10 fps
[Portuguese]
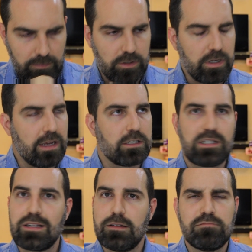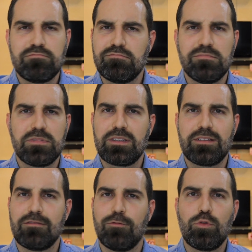Gente,
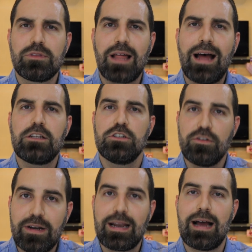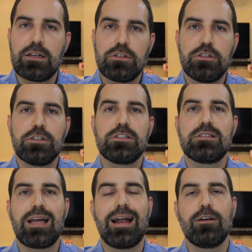vontade de verdade de
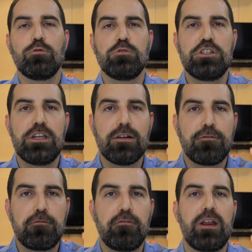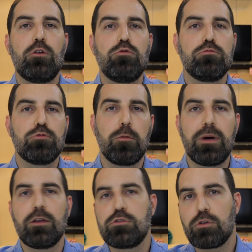estar num dia frio
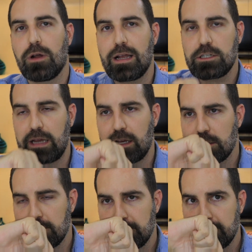tomando um chocolate quente.